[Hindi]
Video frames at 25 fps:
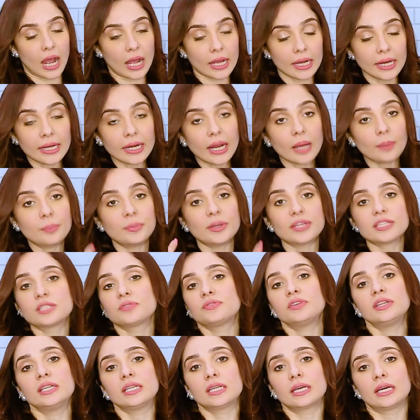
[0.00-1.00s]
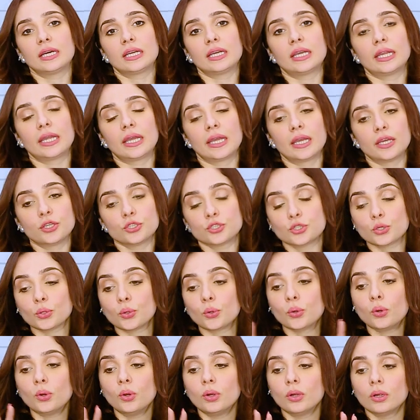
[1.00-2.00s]
अगर आप ब्रेस्ट फीड कर रहे हैं
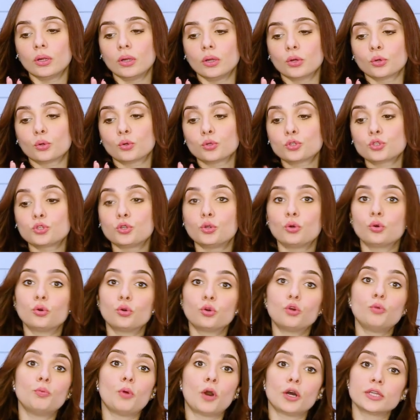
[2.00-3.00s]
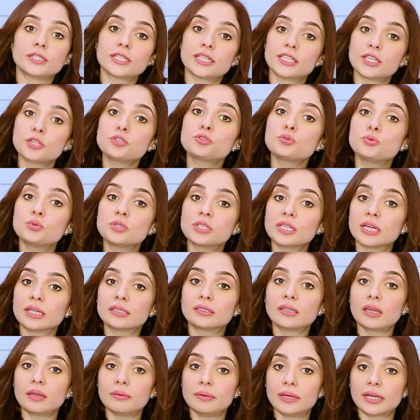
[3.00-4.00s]
जो कुछ लोगों को बहुत ज़्यादा सूट
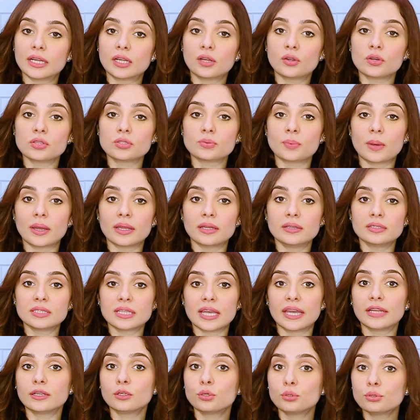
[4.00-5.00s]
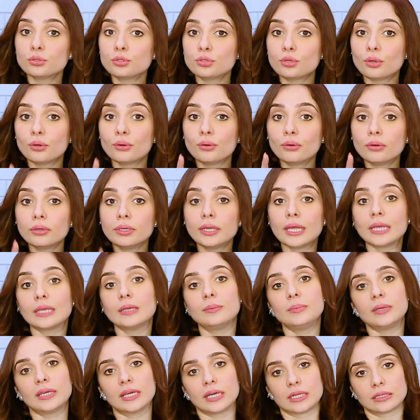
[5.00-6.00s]
करता है वेट लॉस वाइज एंड कुछ लोगों को
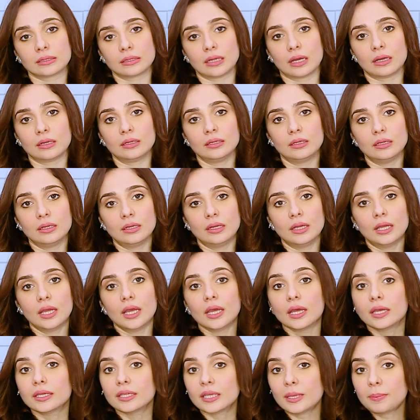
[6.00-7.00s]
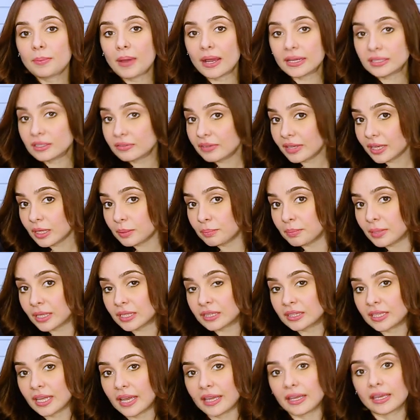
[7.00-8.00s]
नहीं भी करता ये बाय द वे एक
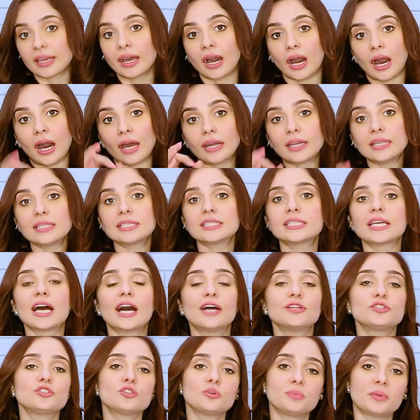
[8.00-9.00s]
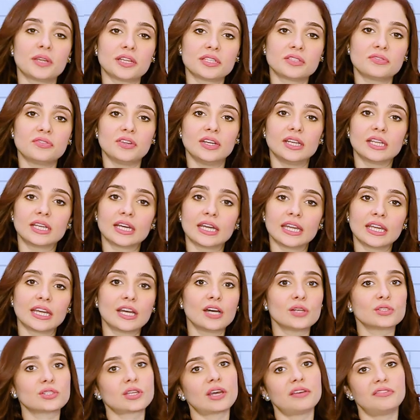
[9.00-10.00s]
मिथ है कि हर इंसान जो ब्रेस्ट फीड
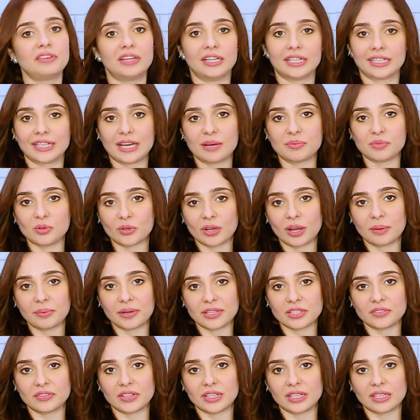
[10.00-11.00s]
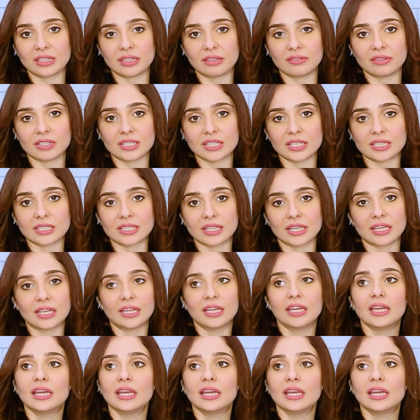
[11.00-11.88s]
करेगा उसका वेट कम होगा ब्रेस्ट फीडिंग की वजह से